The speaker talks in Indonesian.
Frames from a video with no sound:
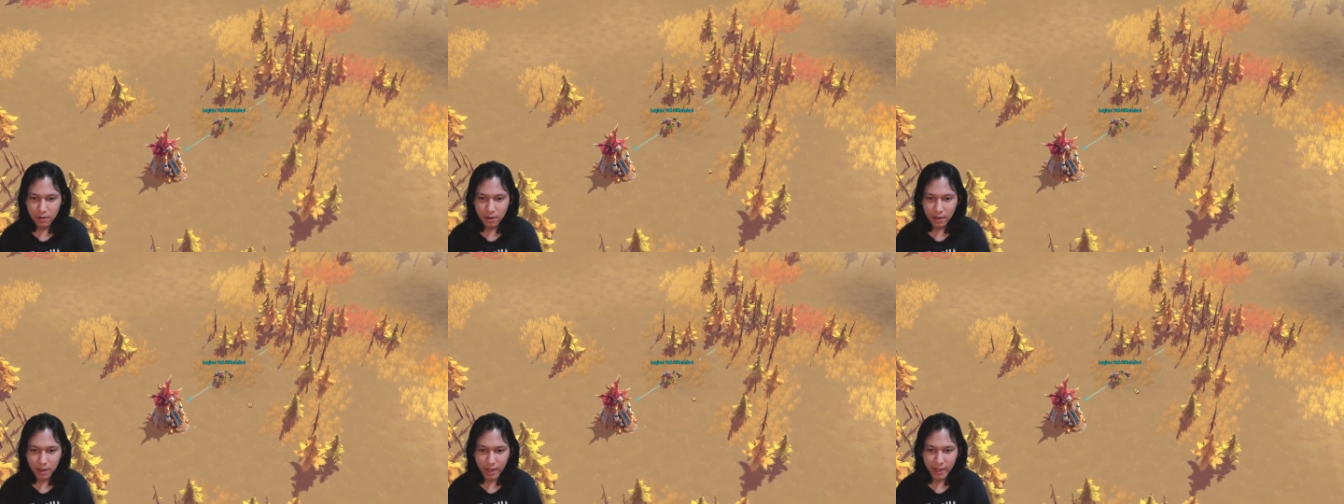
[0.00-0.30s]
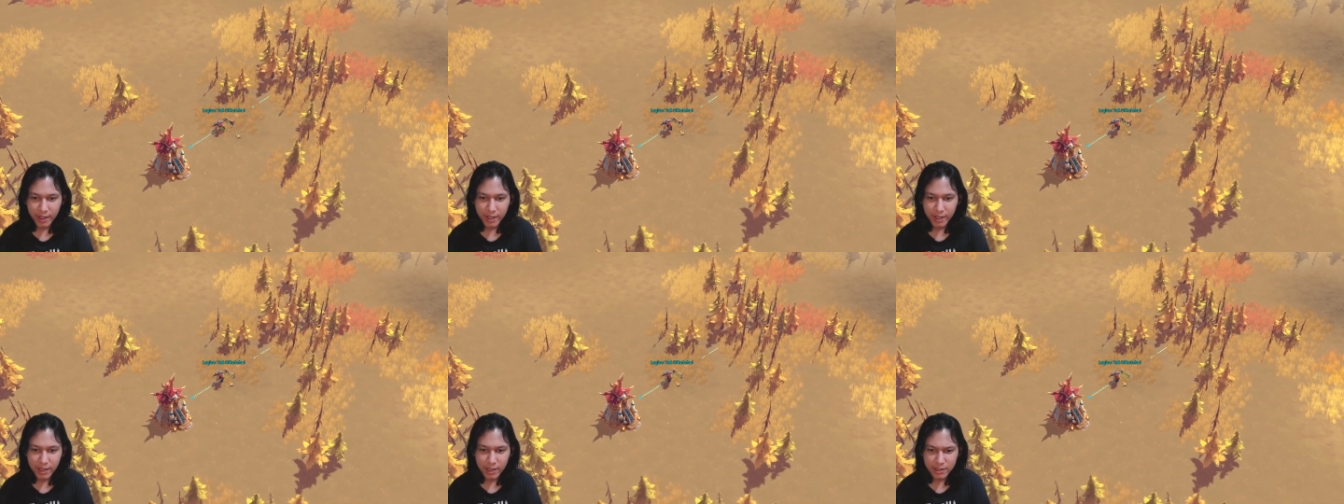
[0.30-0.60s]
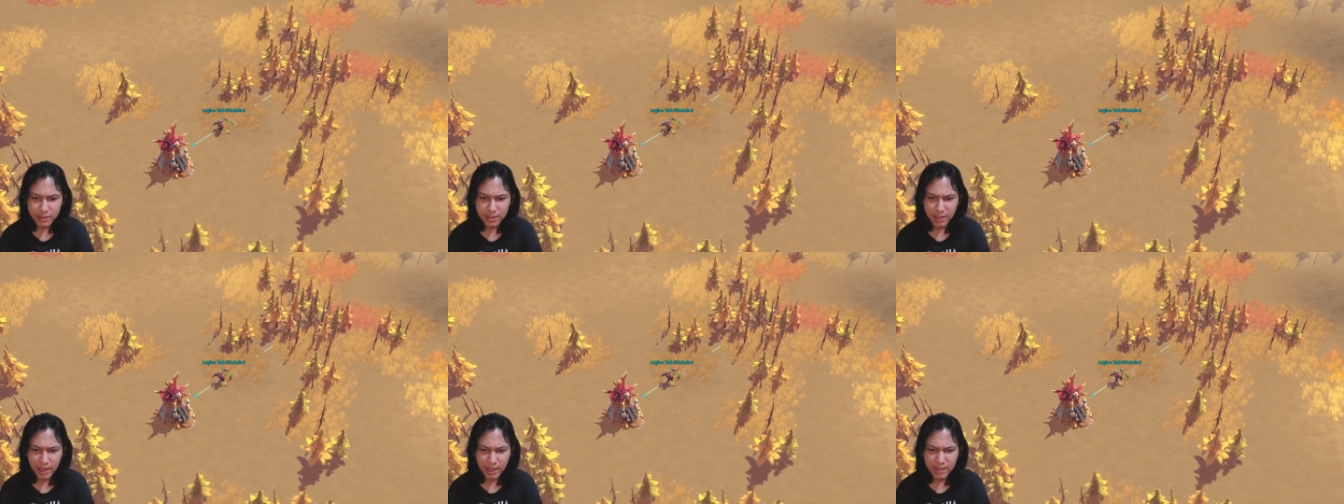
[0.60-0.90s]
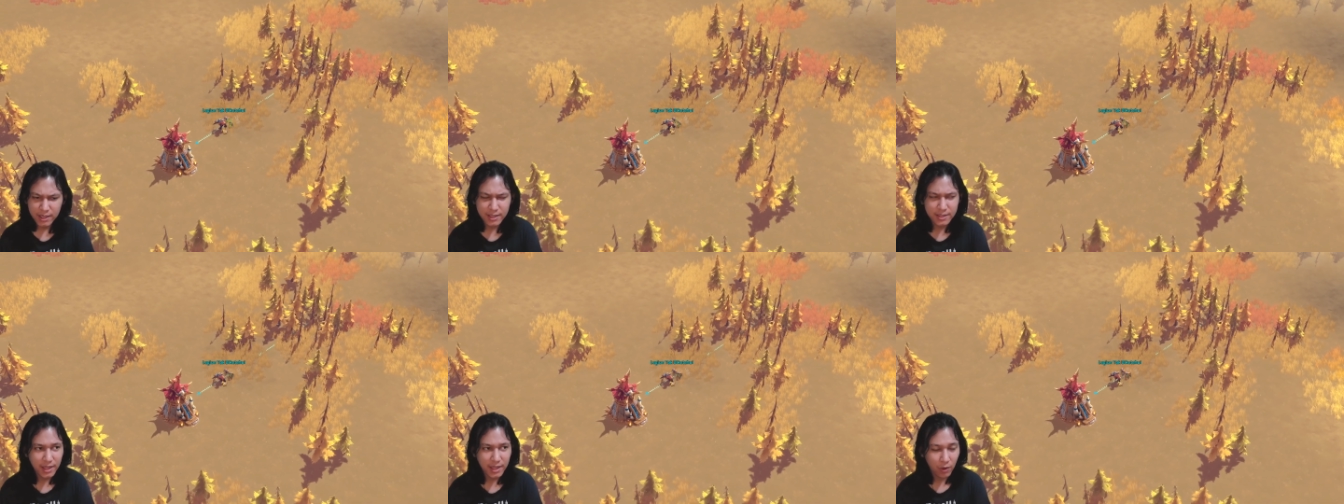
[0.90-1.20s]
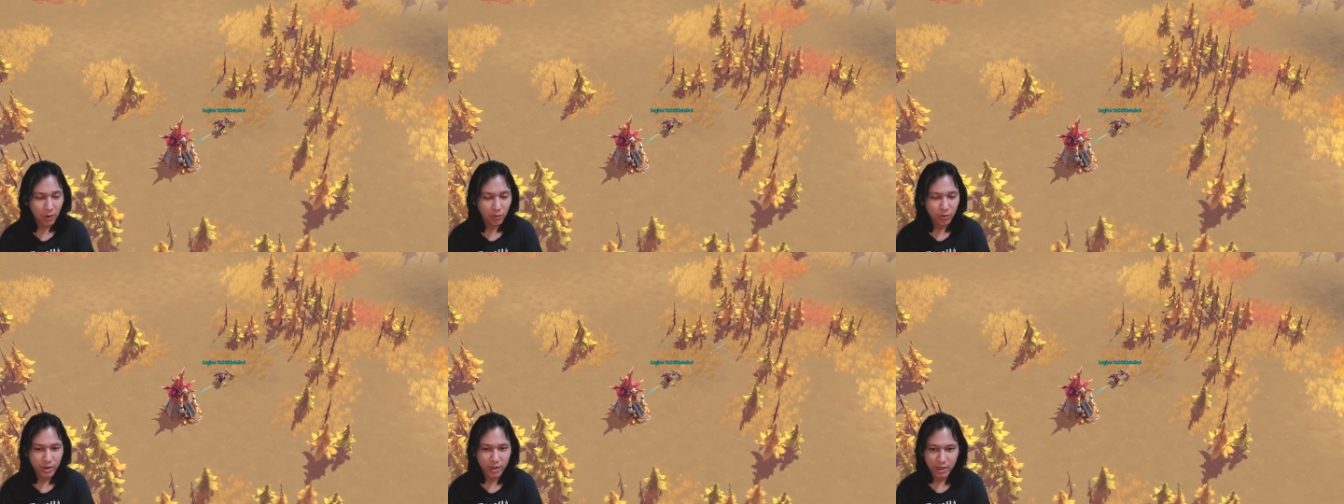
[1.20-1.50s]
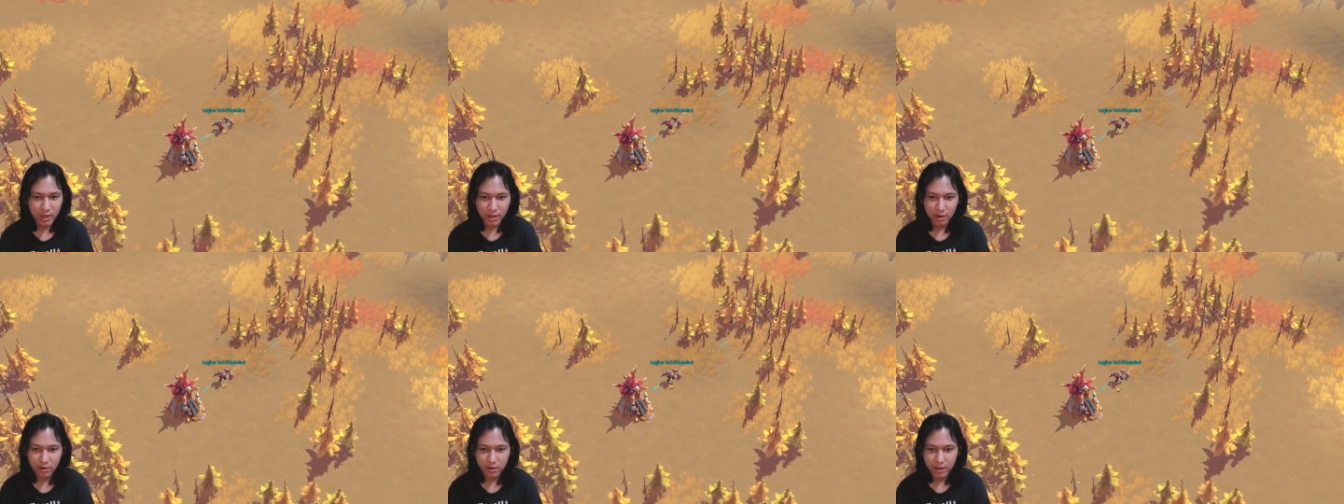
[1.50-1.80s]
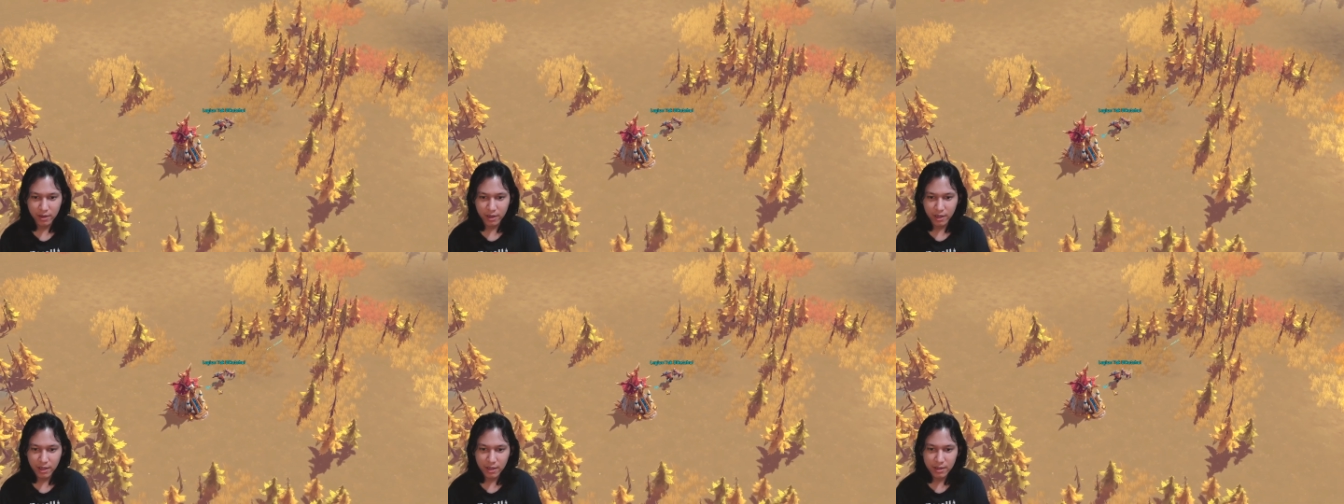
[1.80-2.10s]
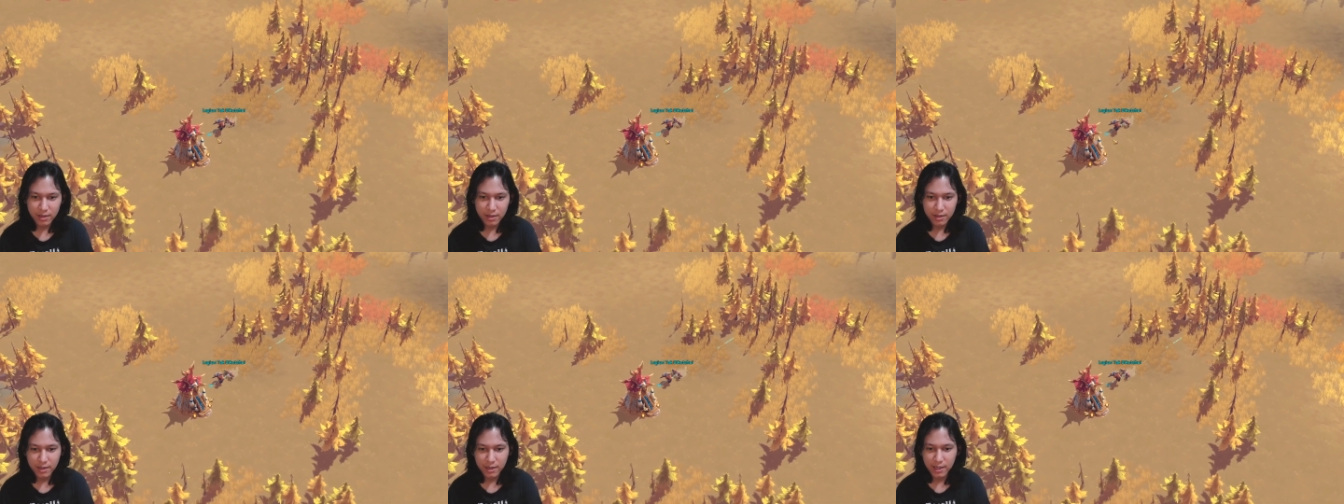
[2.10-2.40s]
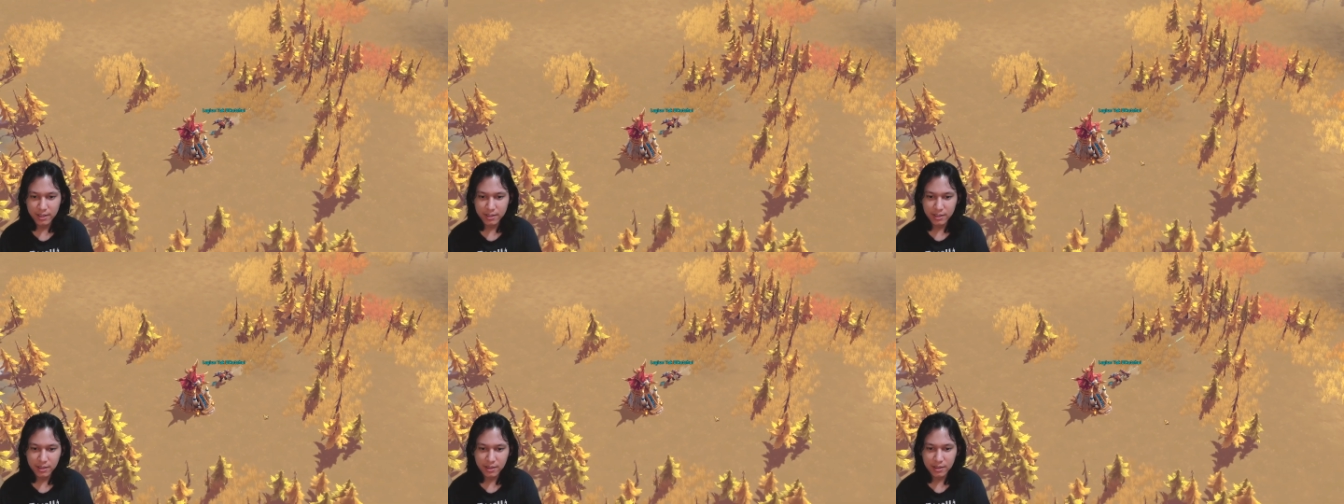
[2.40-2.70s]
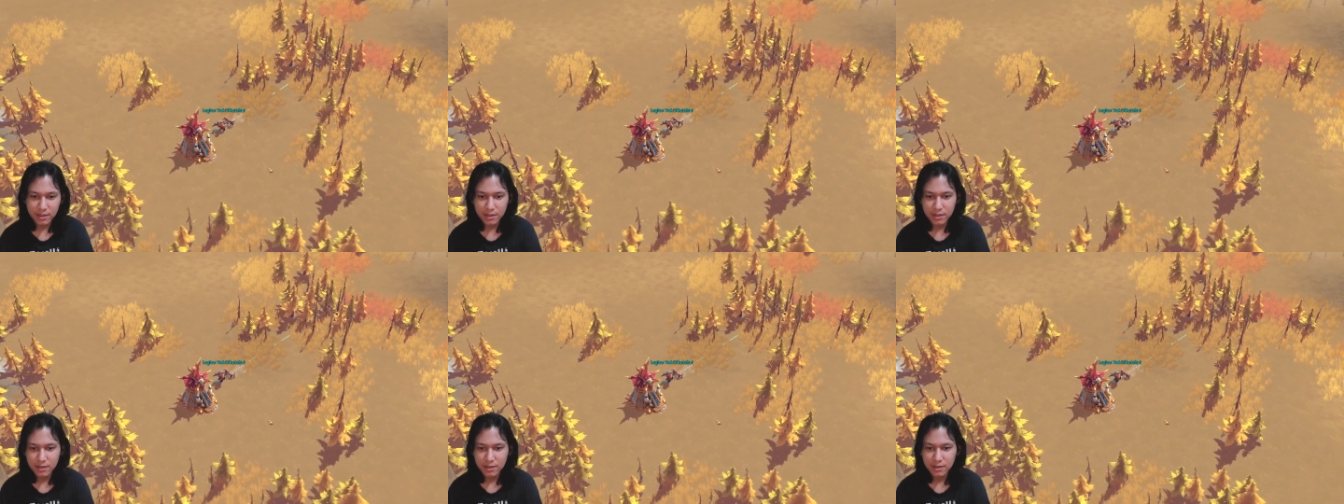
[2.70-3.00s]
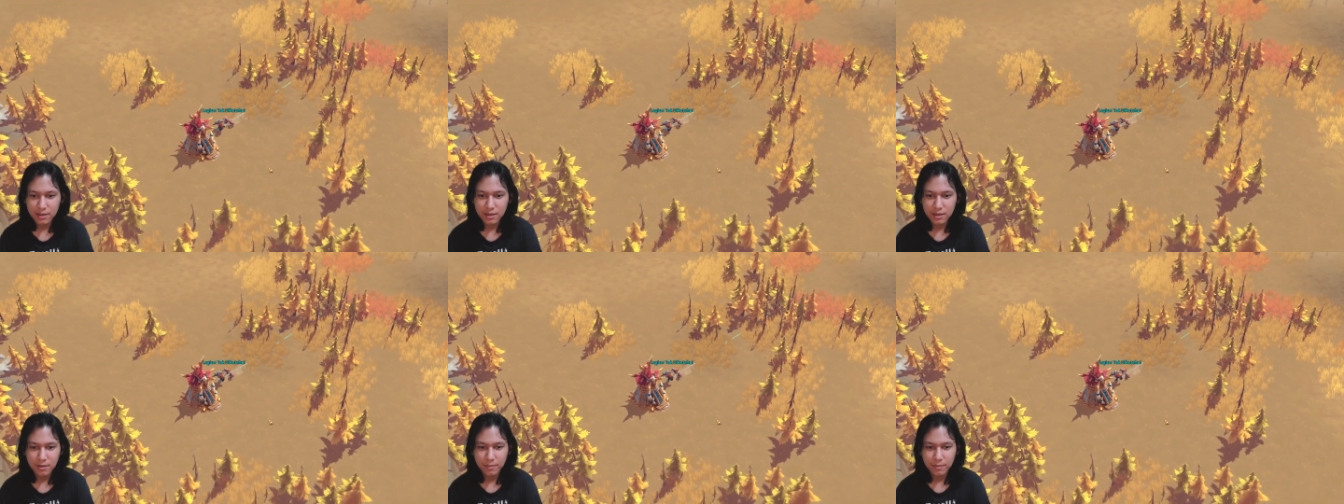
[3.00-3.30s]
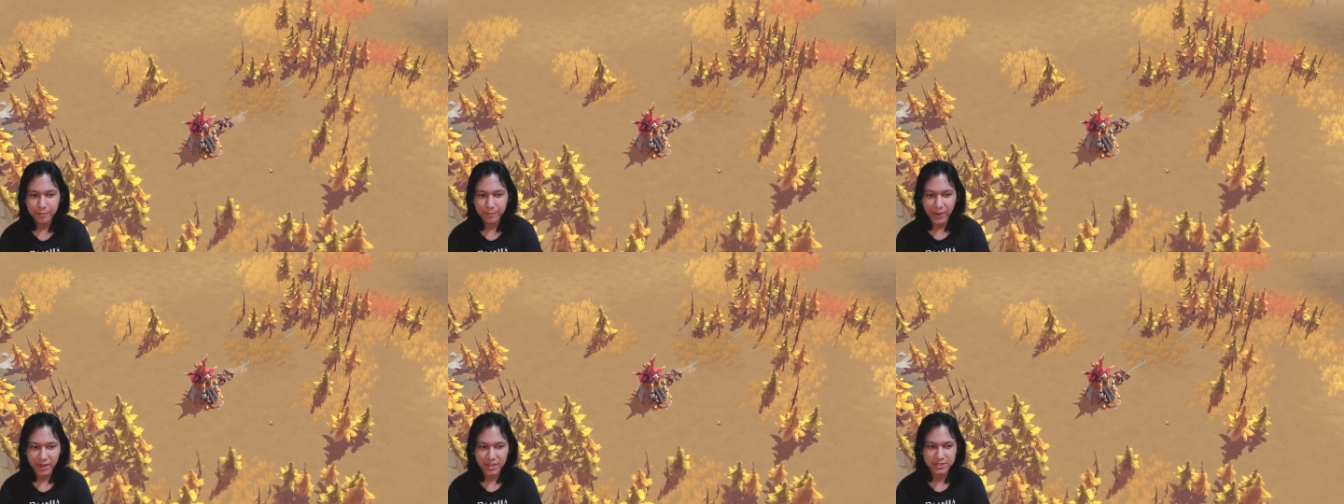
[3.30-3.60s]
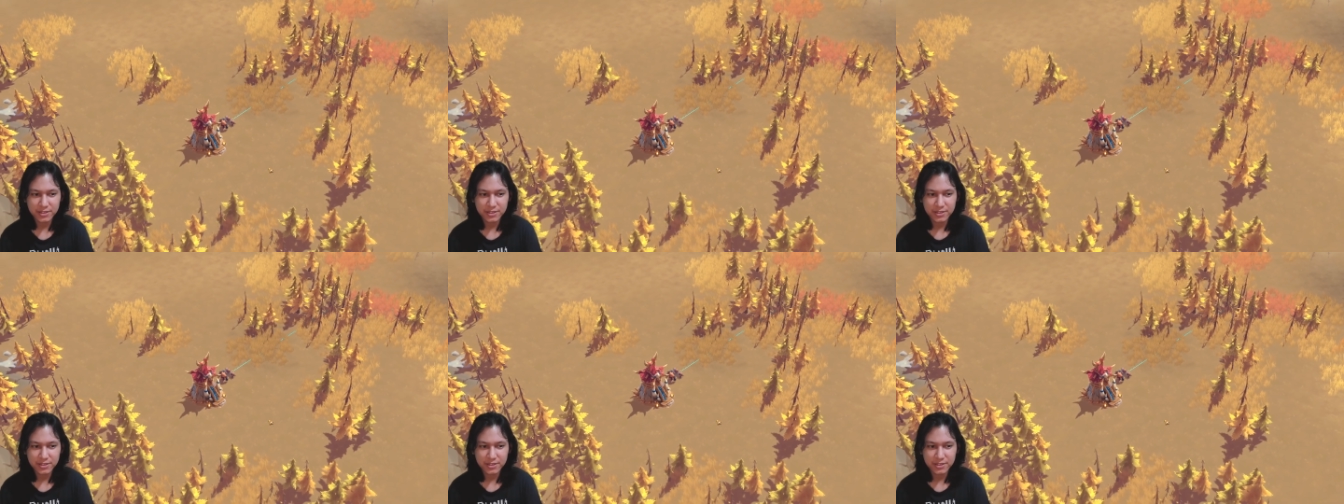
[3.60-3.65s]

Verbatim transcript: Legion tak diketahui. Oke, okay. dia datang ke base